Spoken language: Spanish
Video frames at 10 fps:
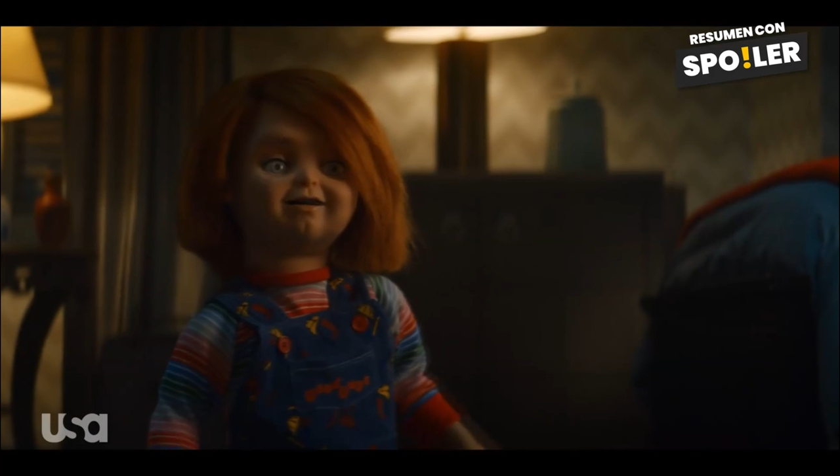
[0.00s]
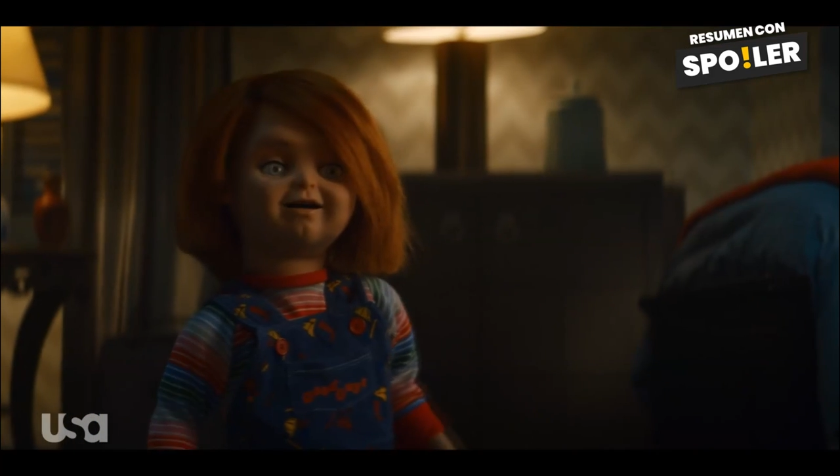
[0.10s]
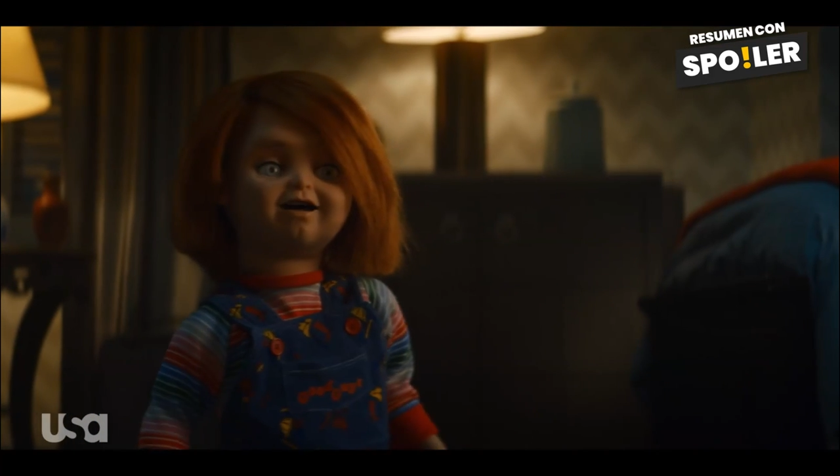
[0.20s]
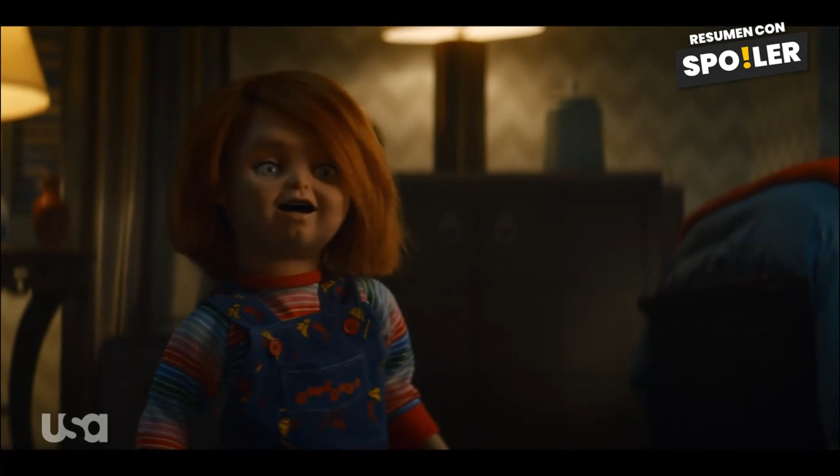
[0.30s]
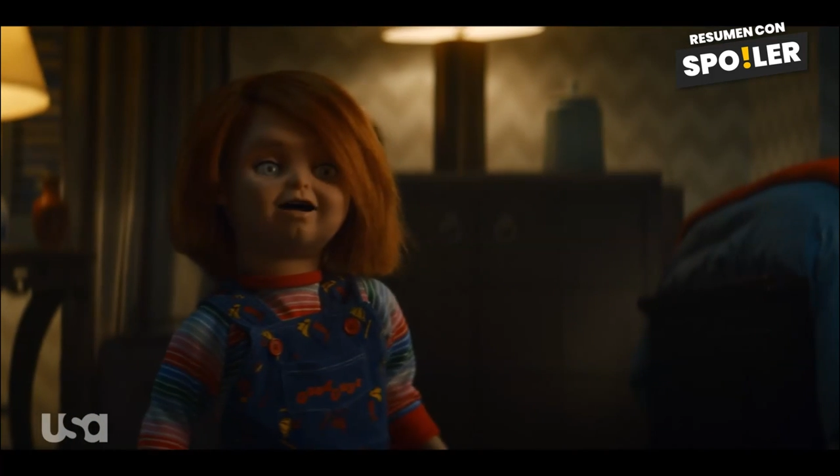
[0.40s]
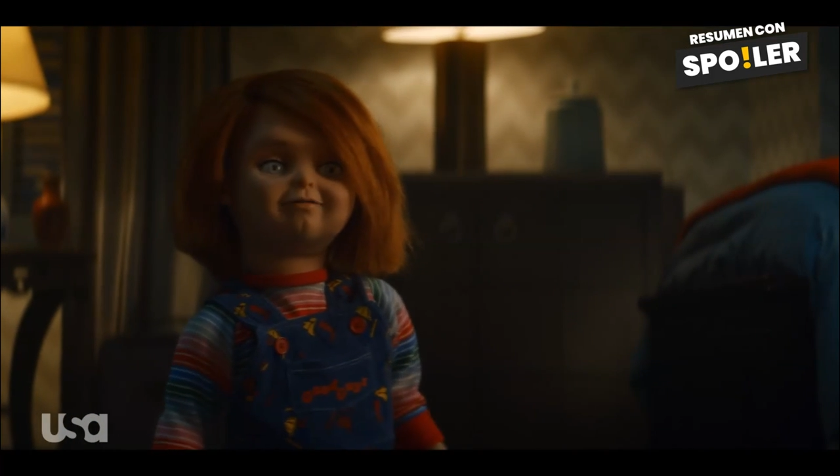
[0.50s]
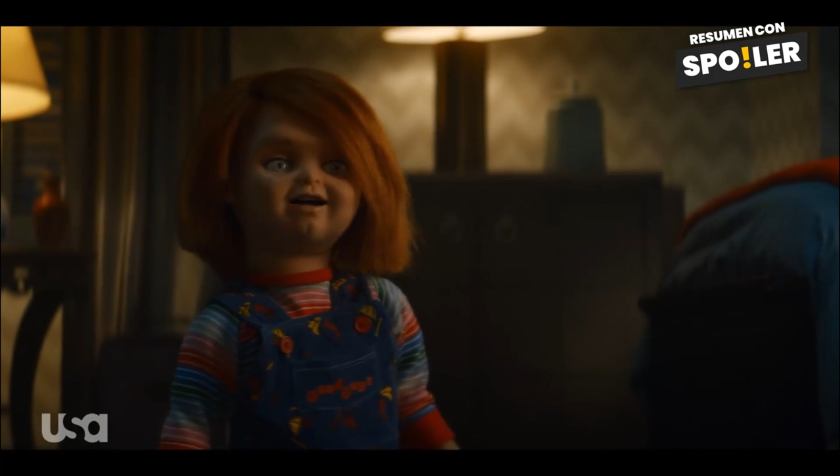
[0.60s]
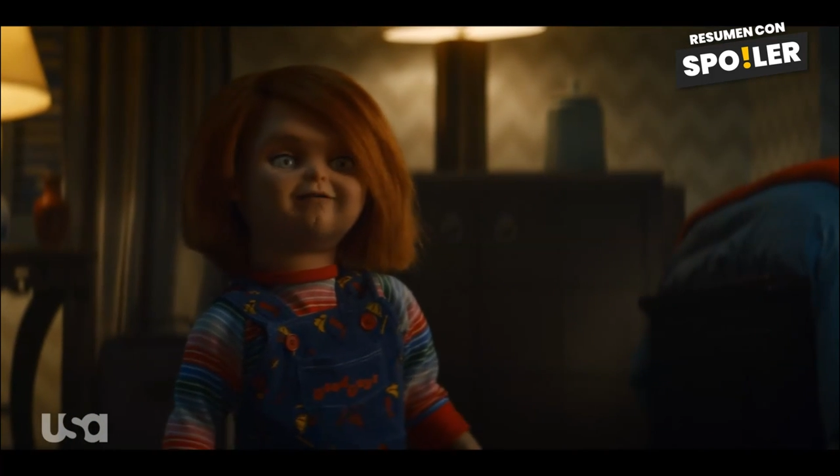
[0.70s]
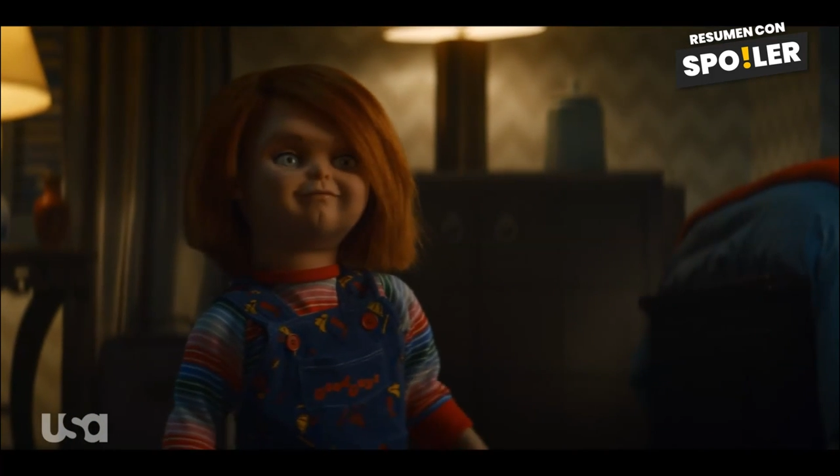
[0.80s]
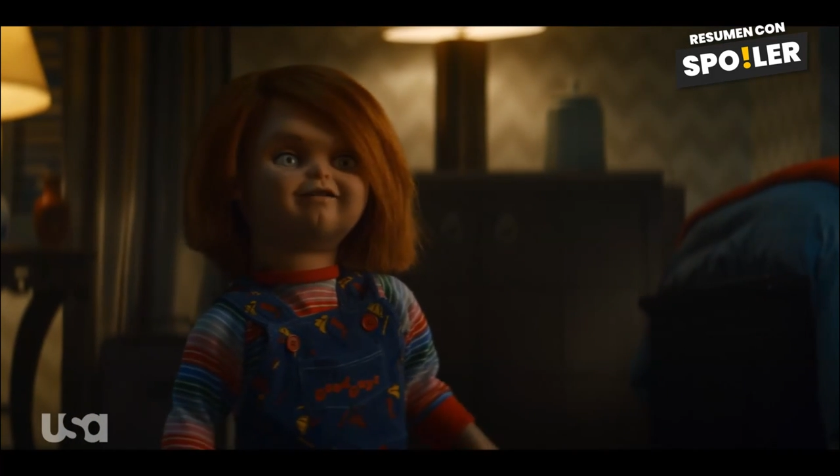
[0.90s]
dice,
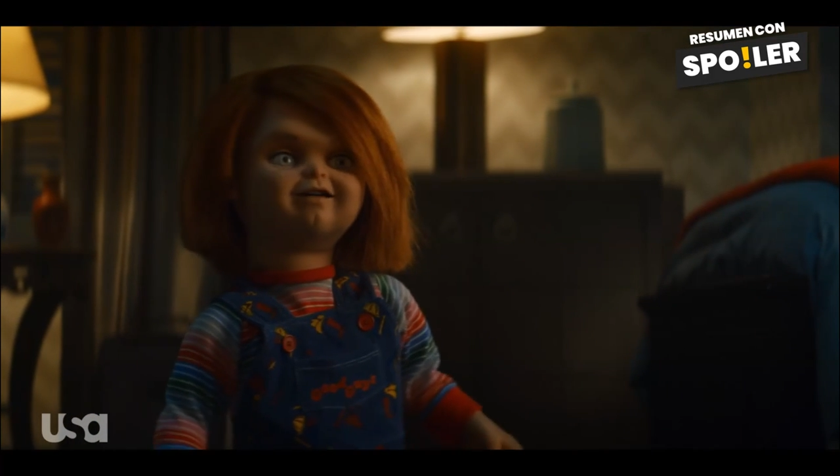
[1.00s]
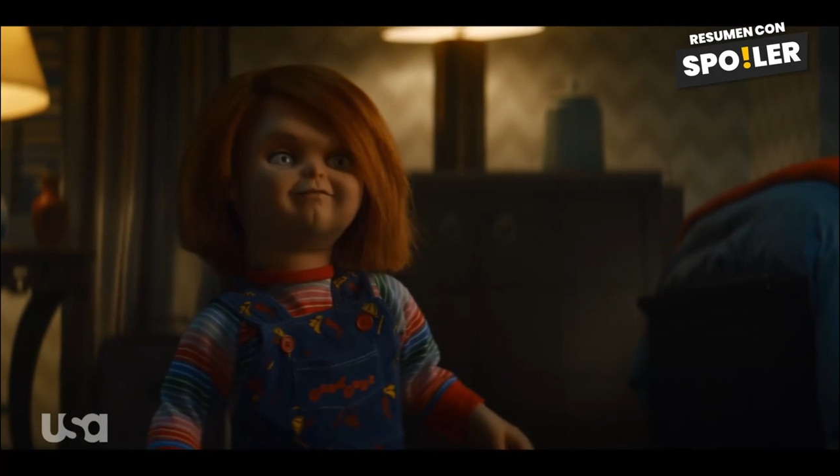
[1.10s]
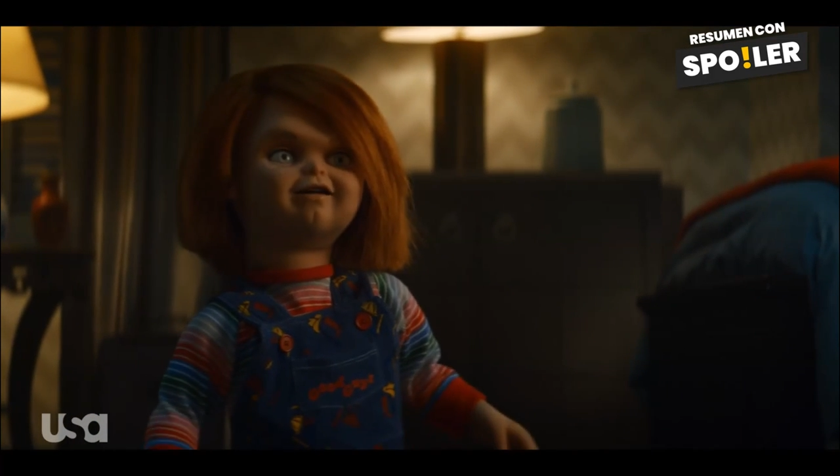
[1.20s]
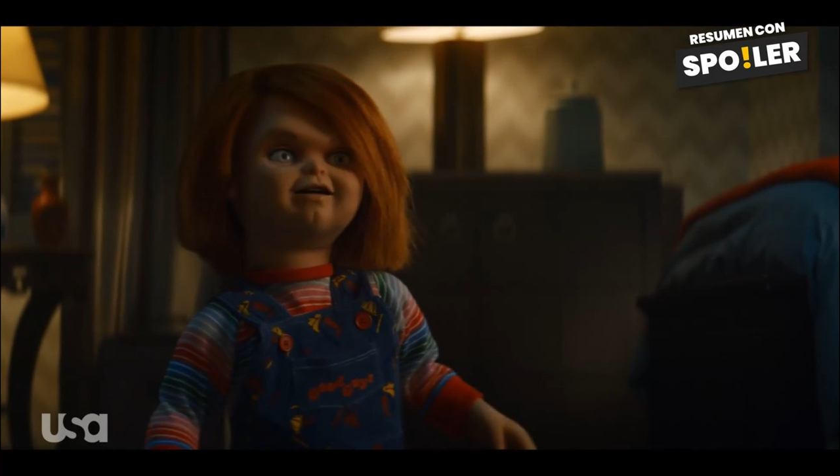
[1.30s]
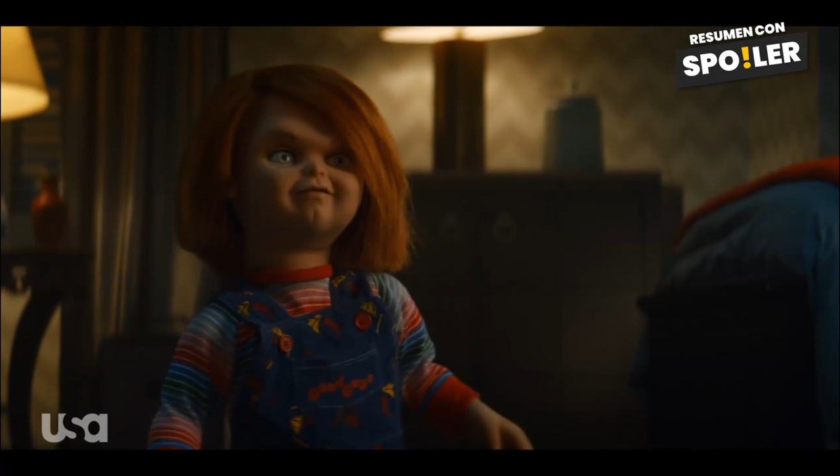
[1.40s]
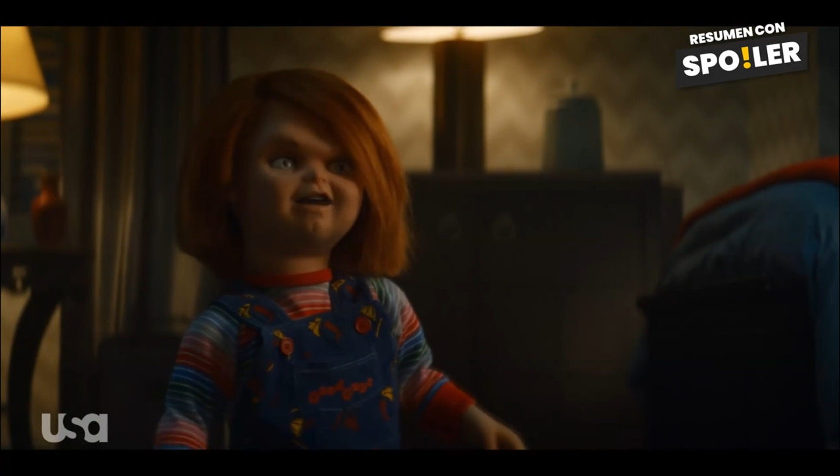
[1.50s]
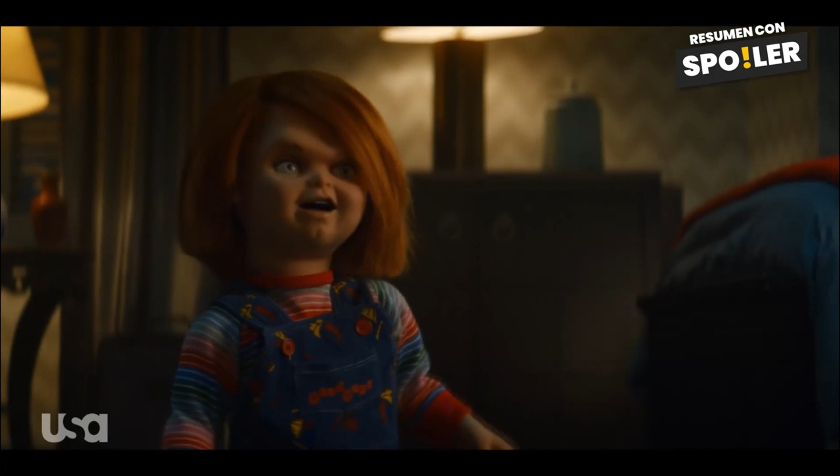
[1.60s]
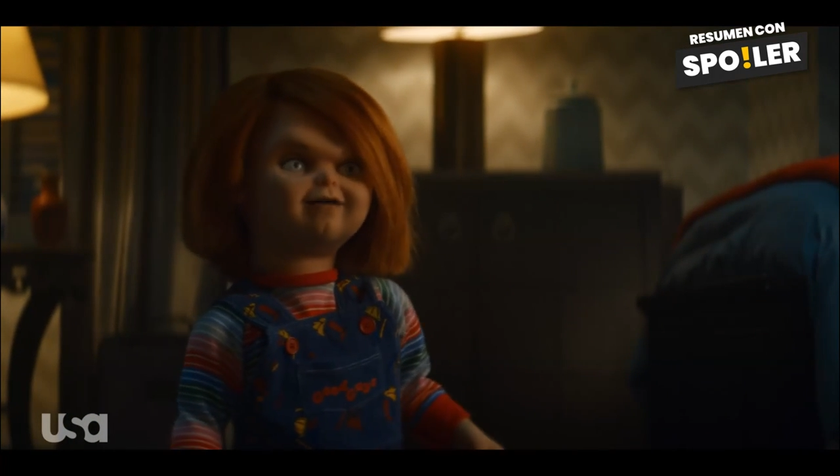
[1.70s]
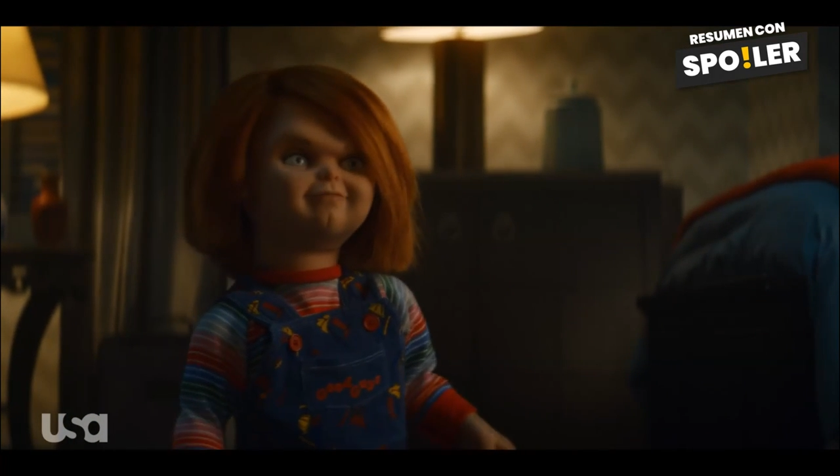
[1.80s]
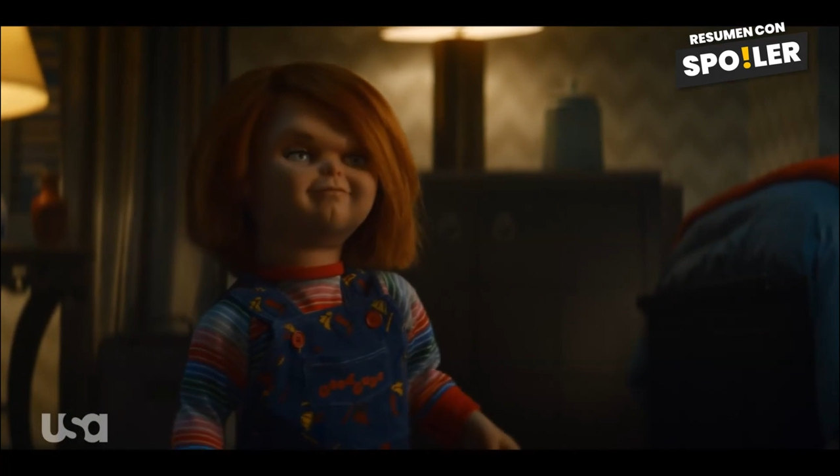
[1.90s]
nosotros lo
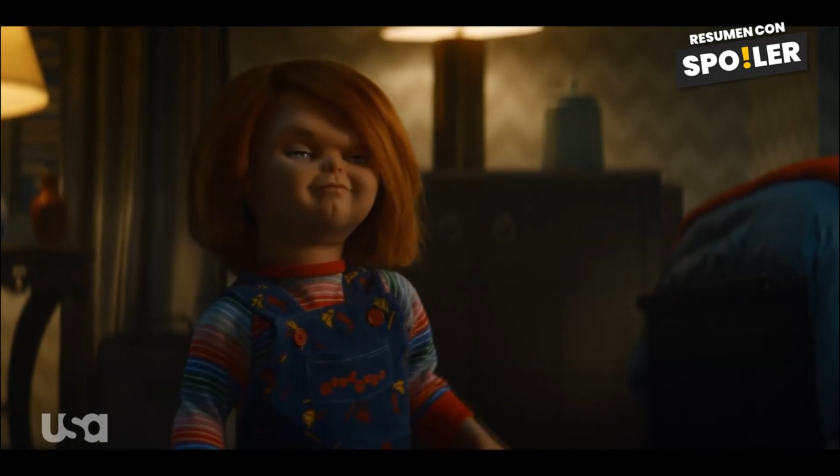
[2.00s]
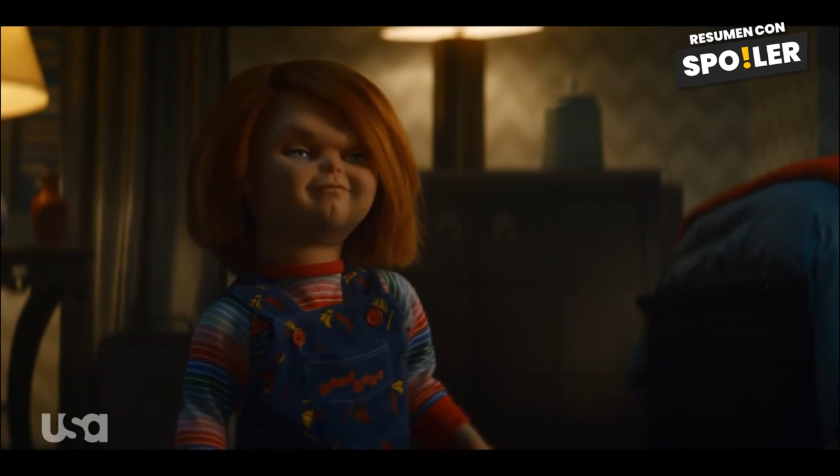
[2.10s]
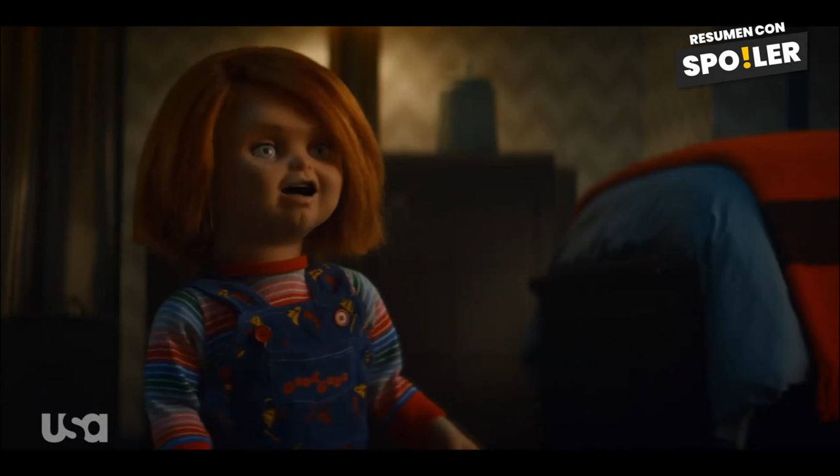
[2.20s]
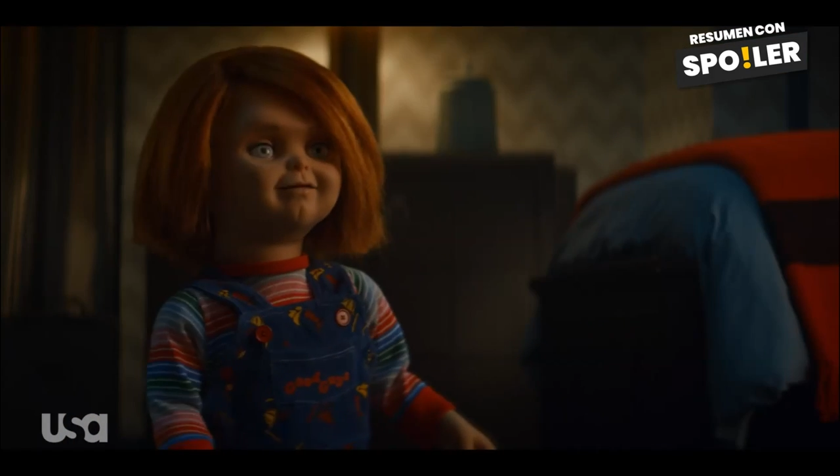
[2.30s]
hicimos, Jake.